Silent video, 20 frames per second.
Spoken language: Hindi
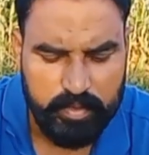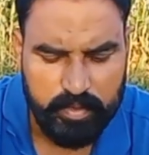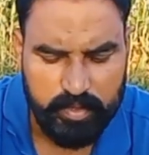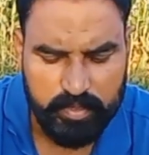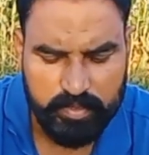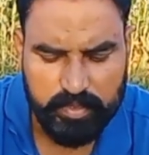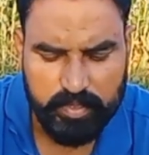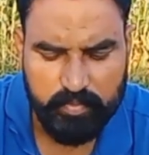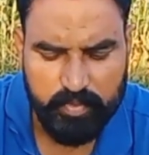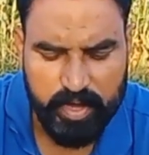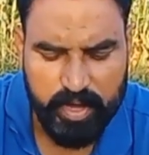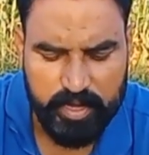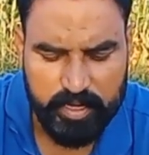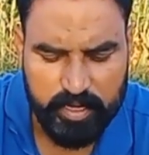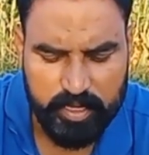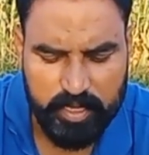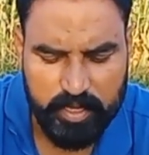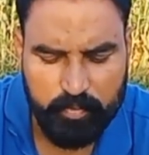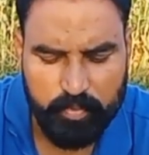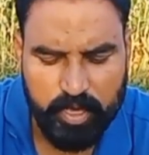इस
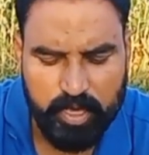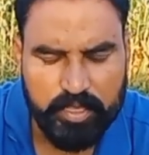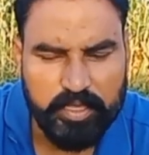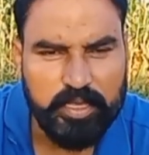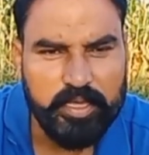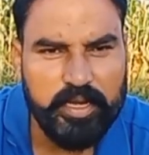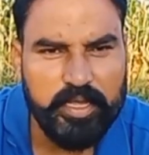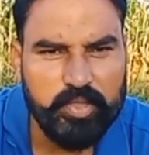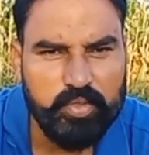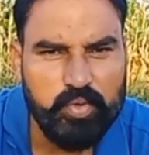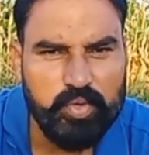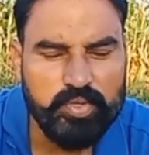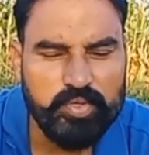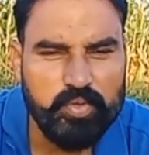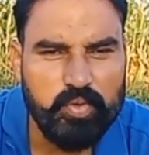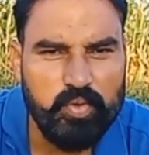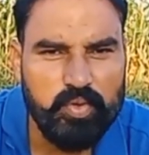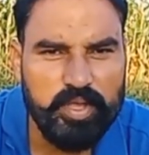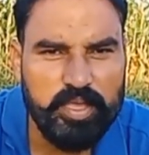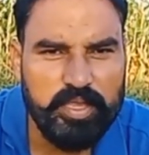वैरायटी की बात करें तो
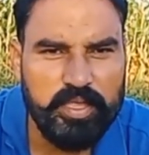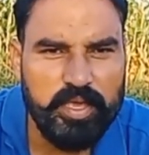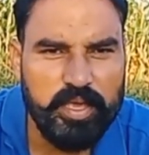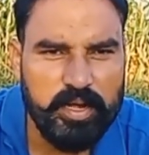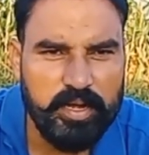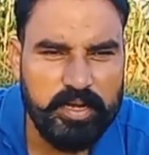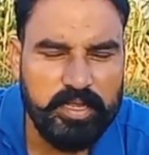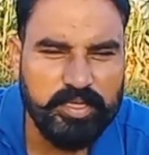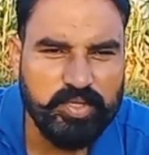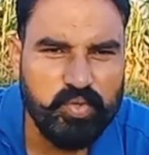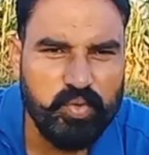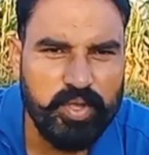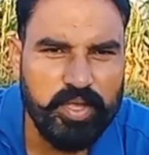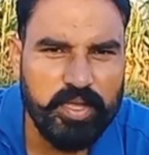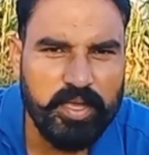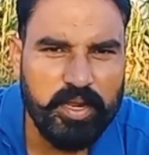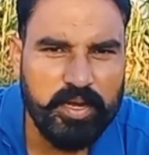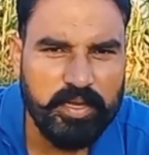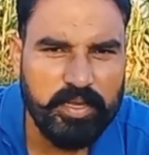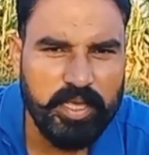इसको यदि अर्ली
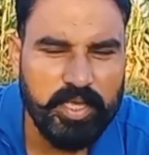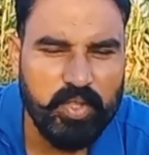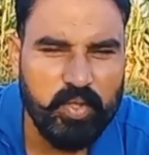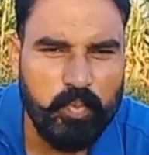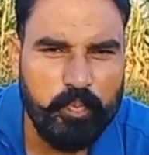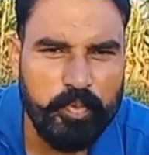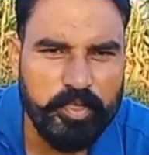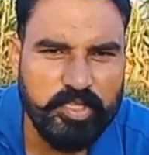सोइंग करते हैं तो